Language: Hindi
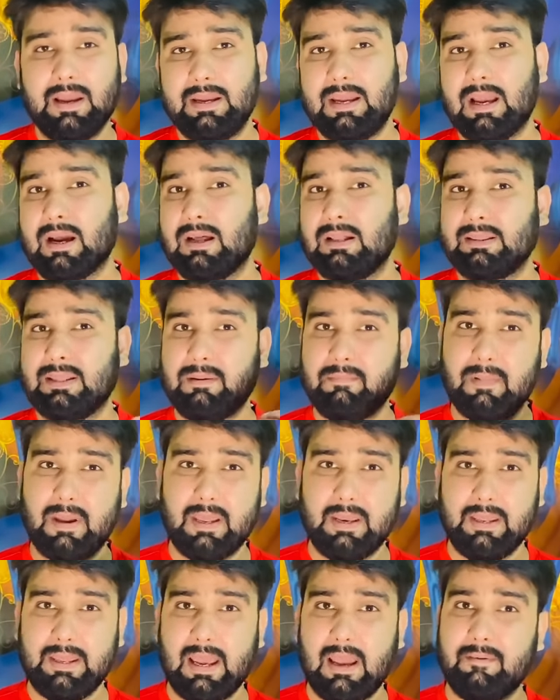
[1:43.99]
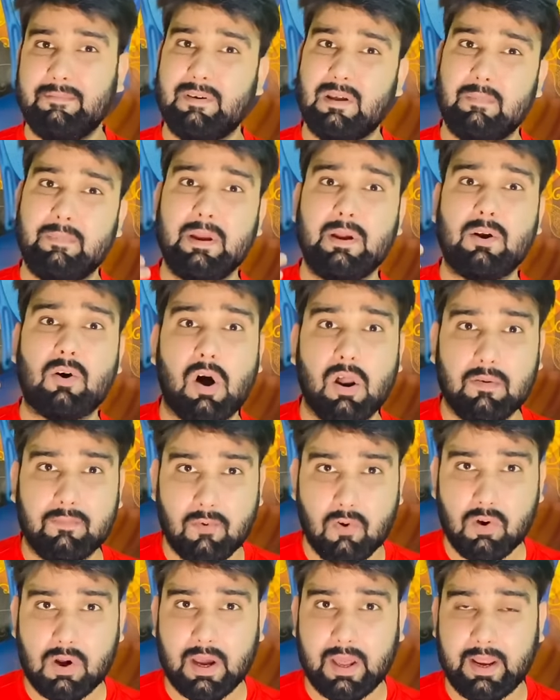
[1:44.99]
या गलती मेरी है फिर भी कॉल
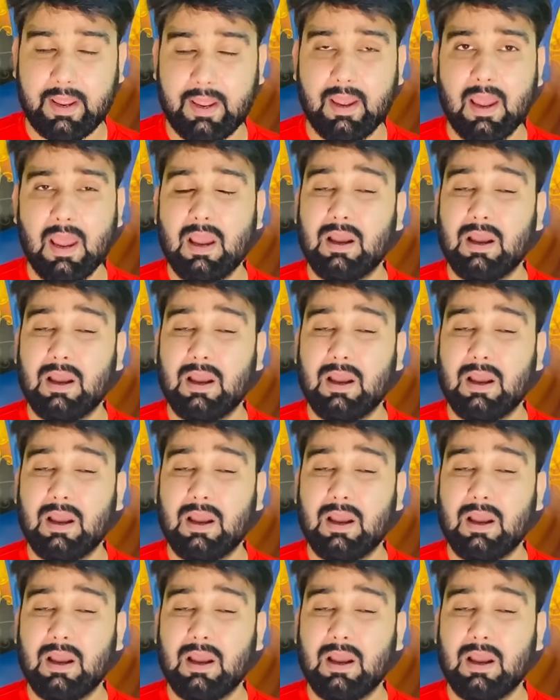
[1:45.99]
वो करे